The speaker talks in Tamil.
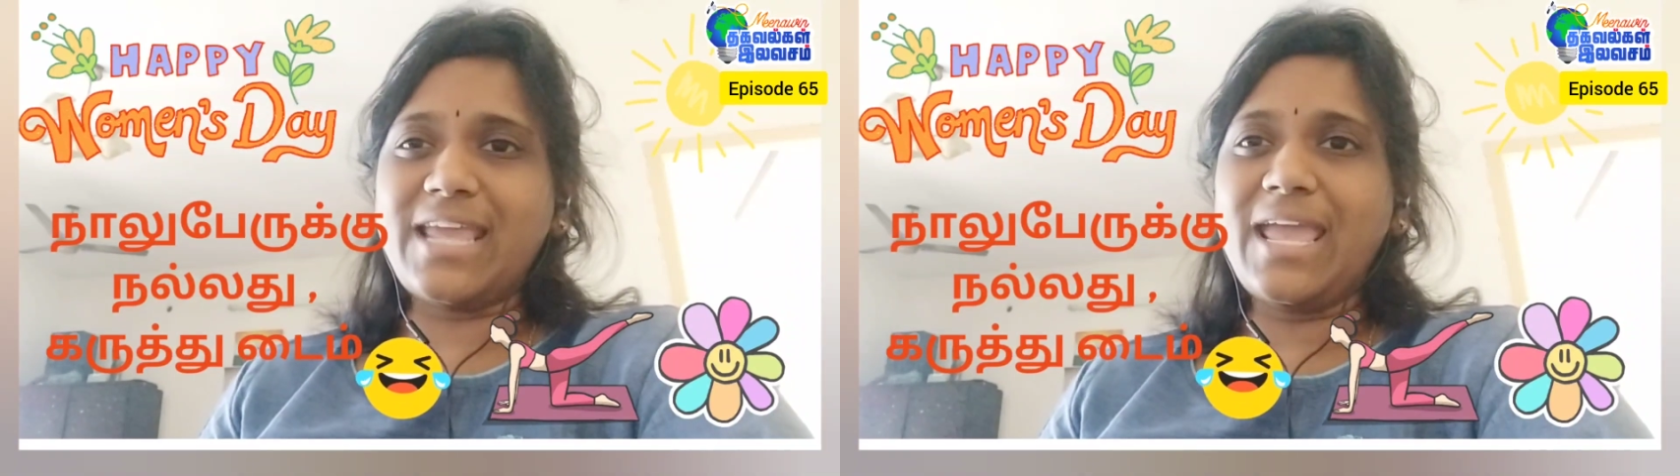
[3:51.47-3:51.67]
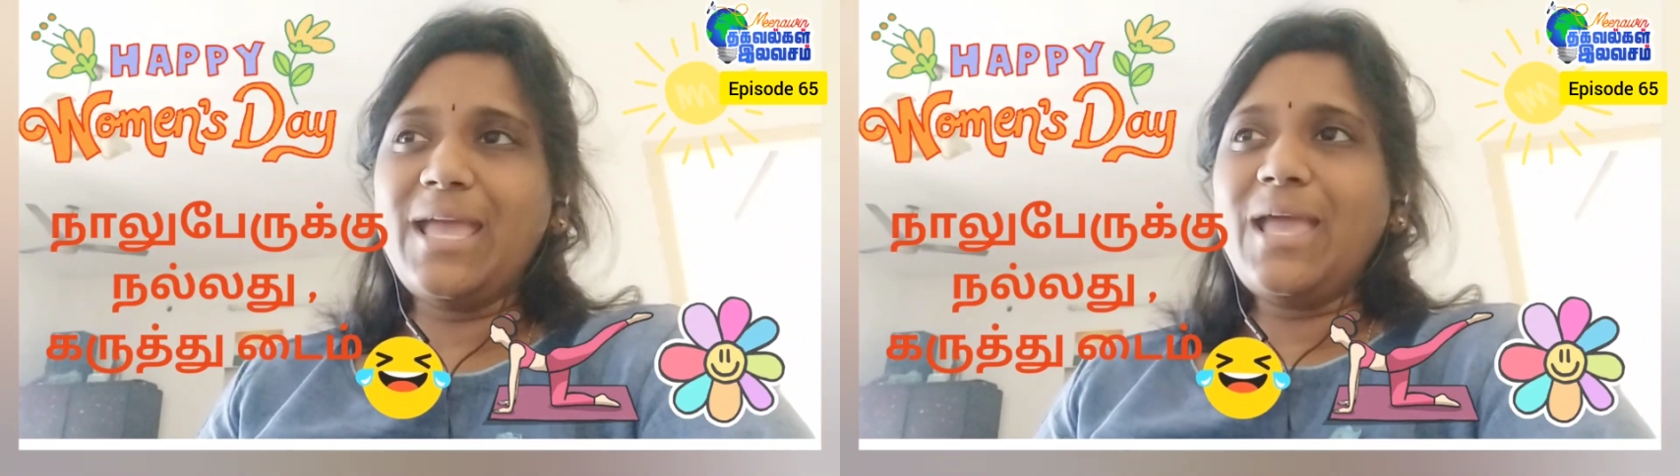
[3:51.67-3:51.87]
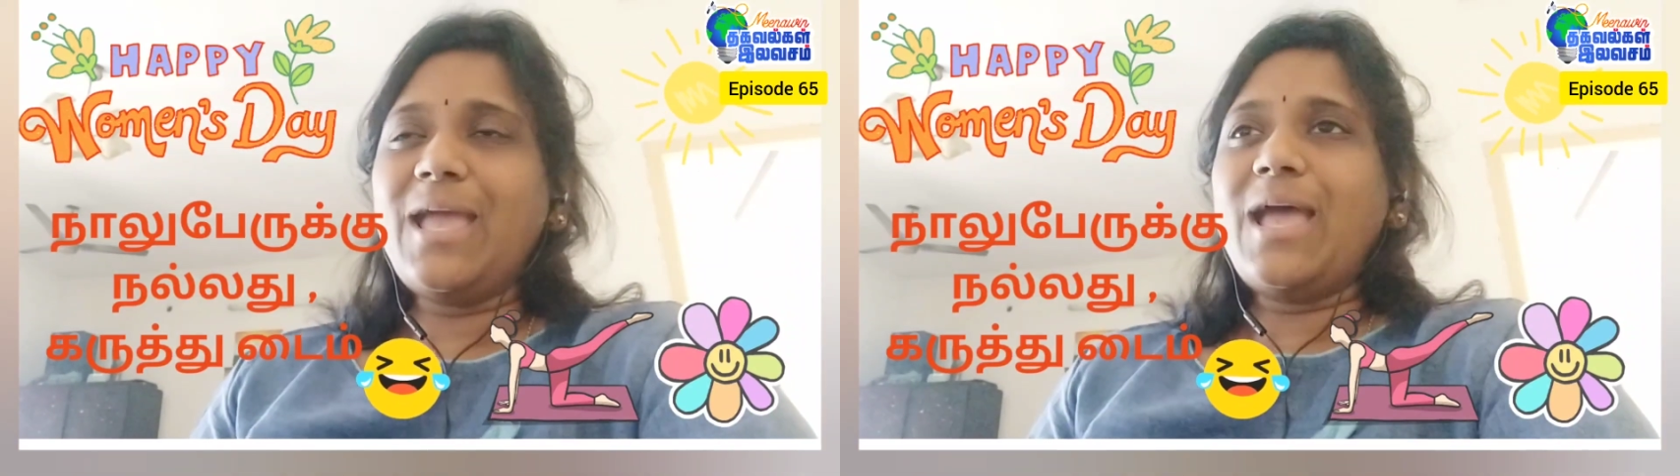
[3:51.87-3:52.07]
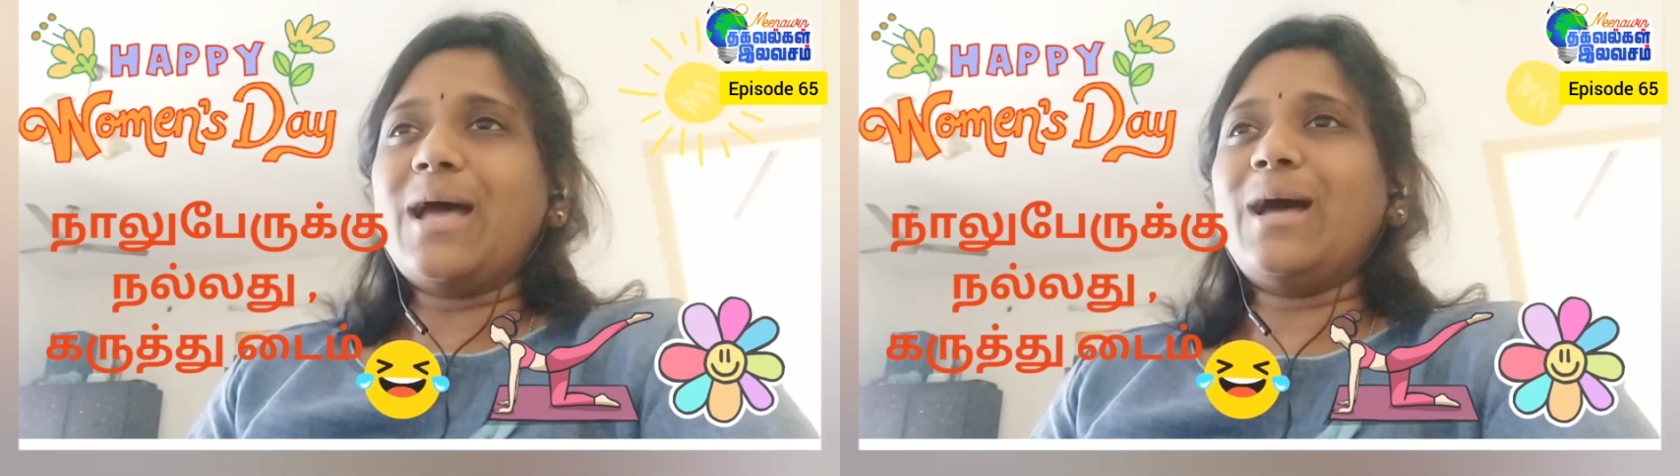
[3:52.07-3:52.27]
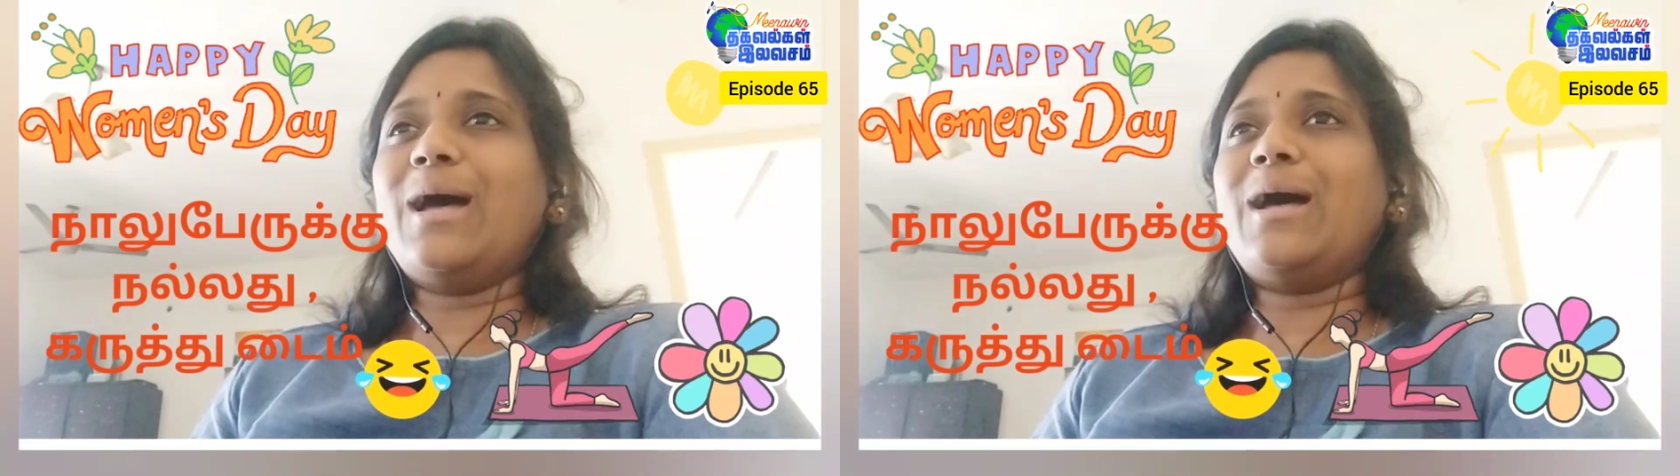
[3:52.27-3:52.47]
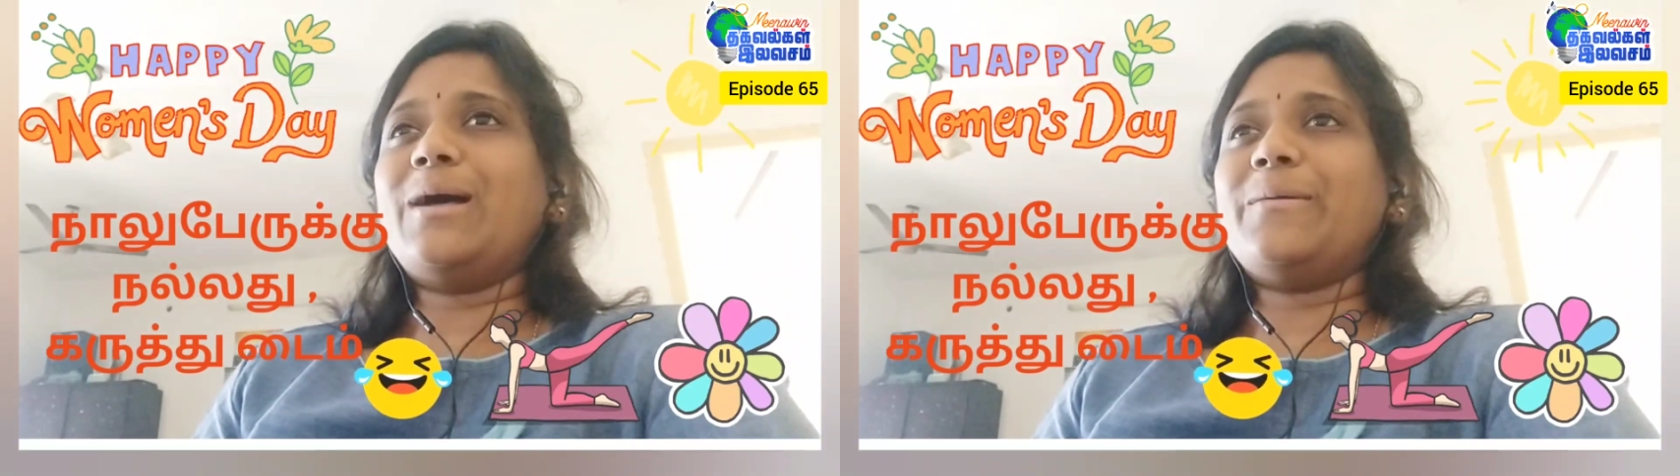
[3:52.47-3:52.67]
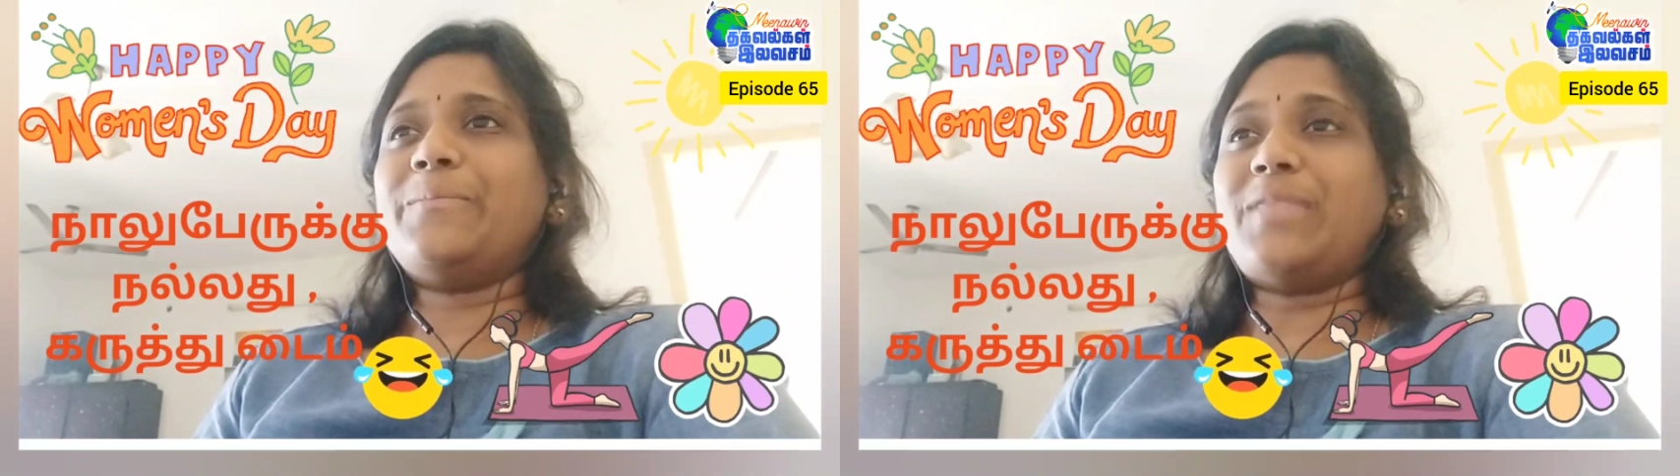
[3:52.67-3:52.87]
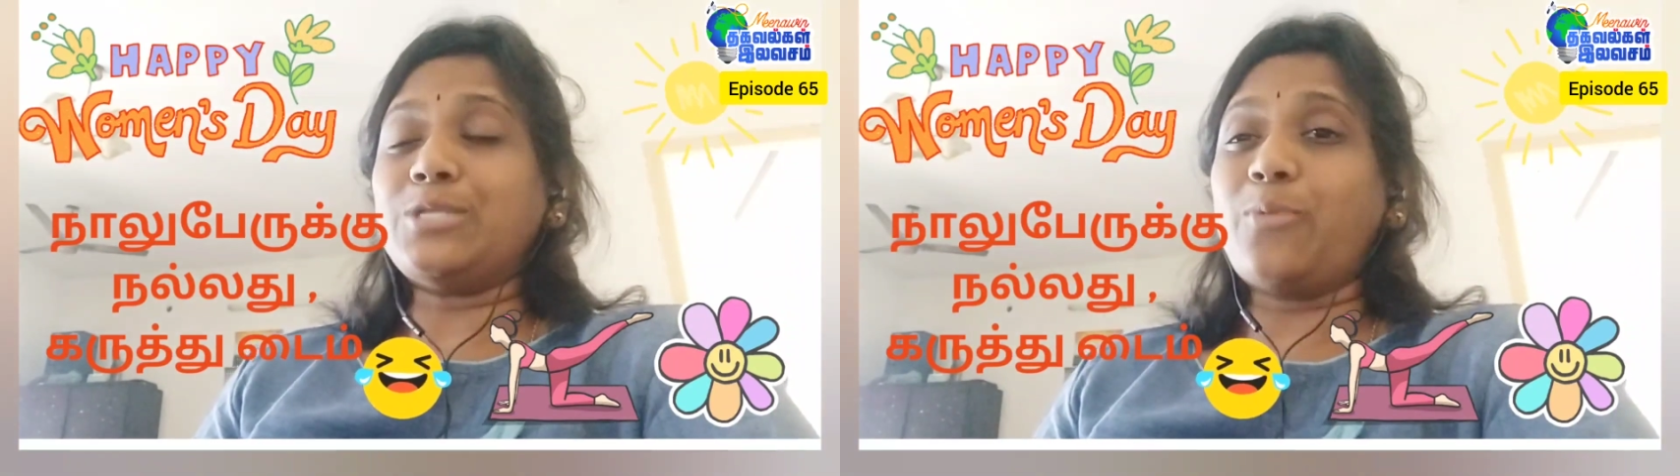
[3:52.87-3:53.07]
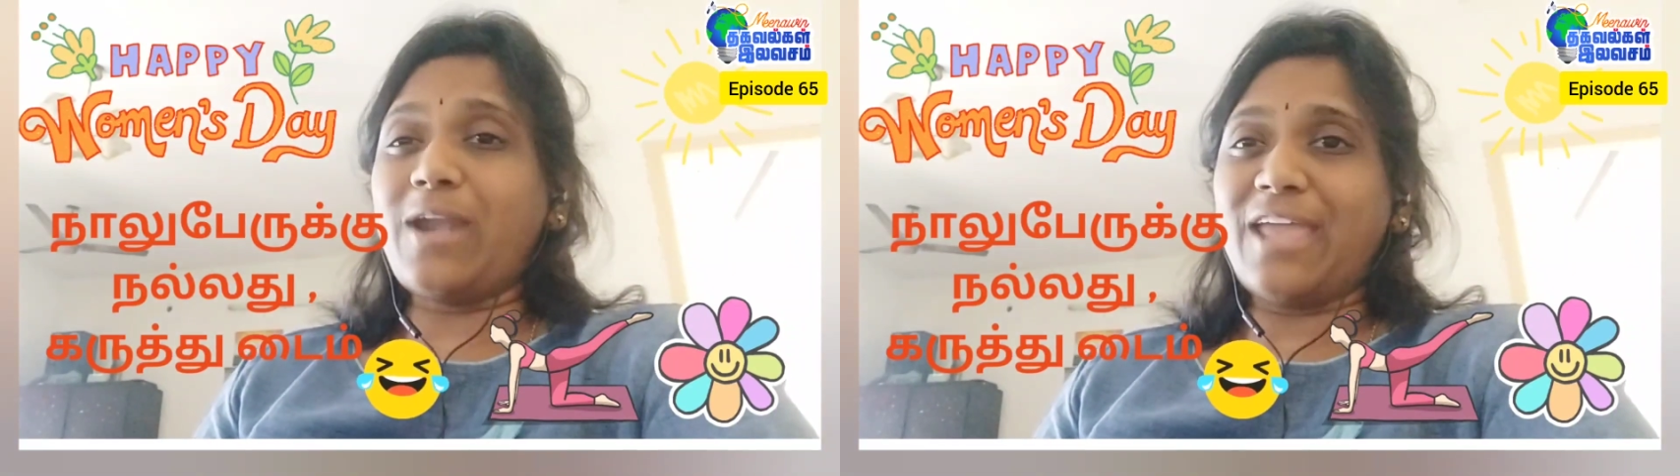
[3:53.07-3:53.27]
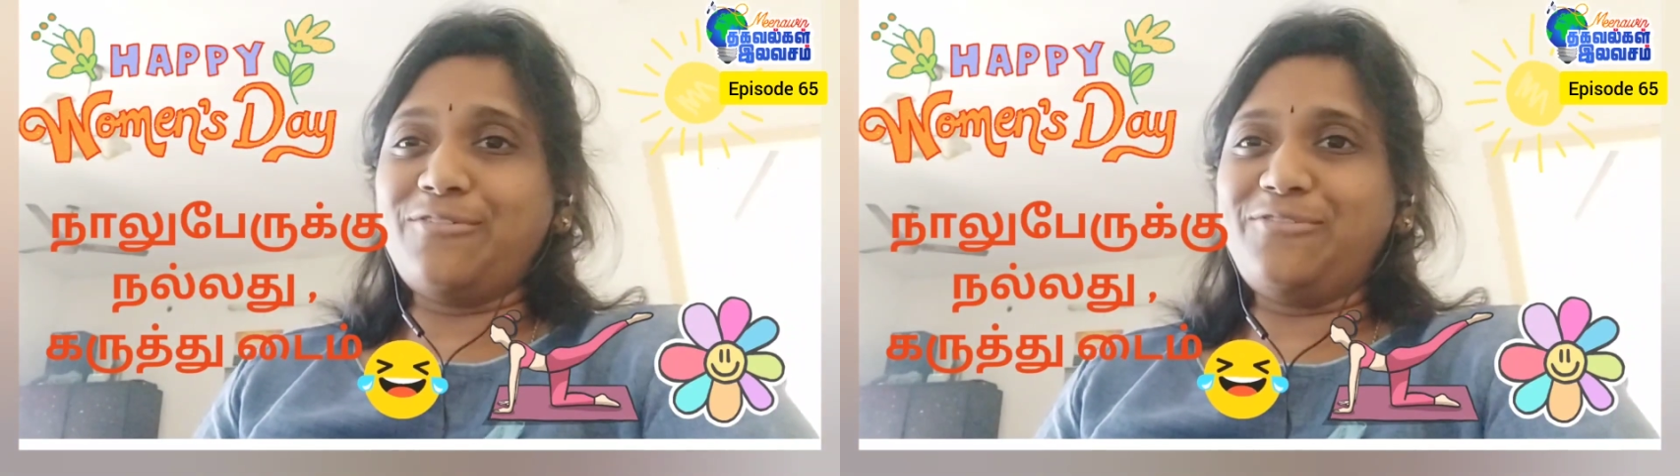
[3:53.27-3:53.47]
டே தட்ஸ்
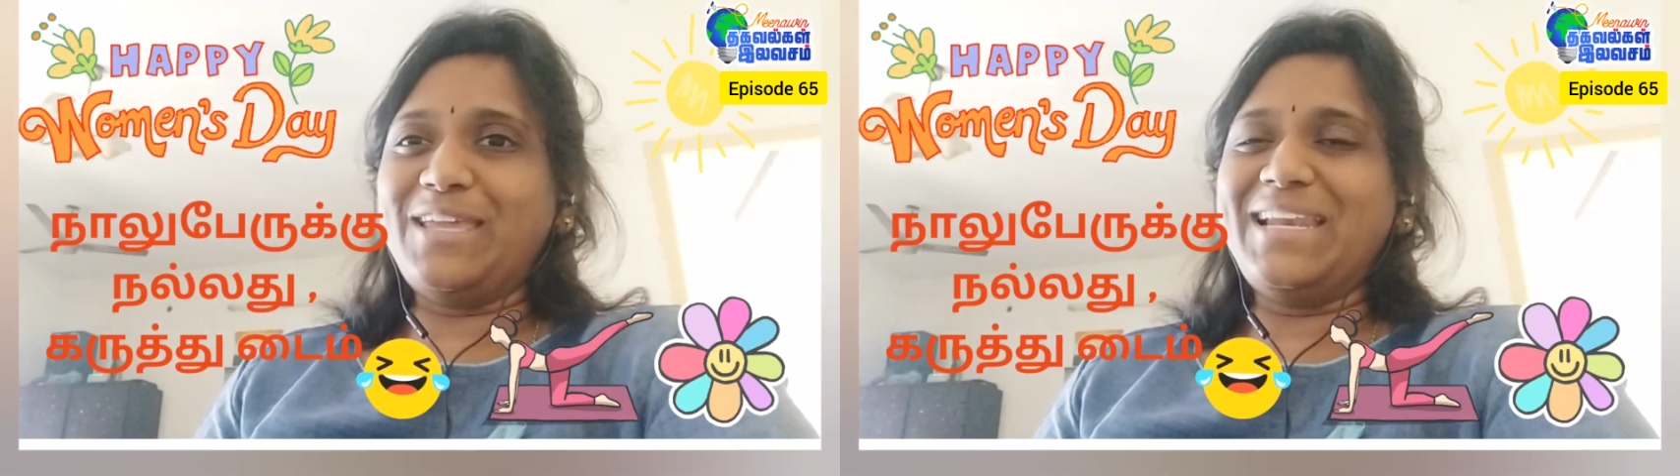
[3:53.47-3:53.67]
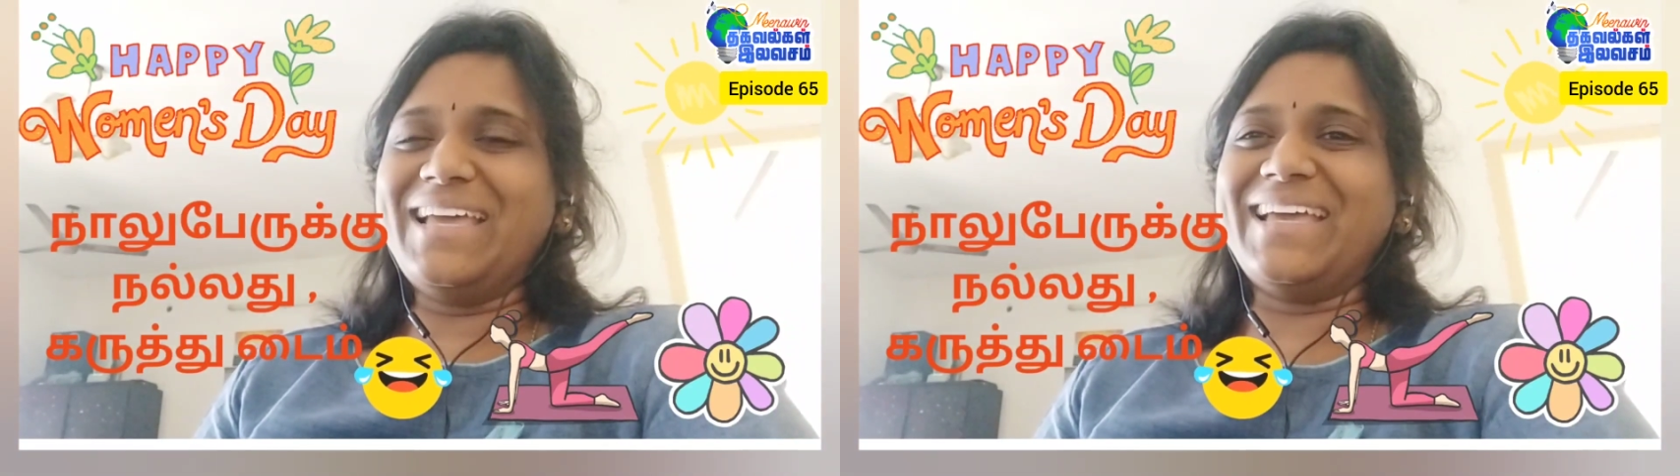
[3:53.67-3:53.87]
வாட் ஐ ஃபீல்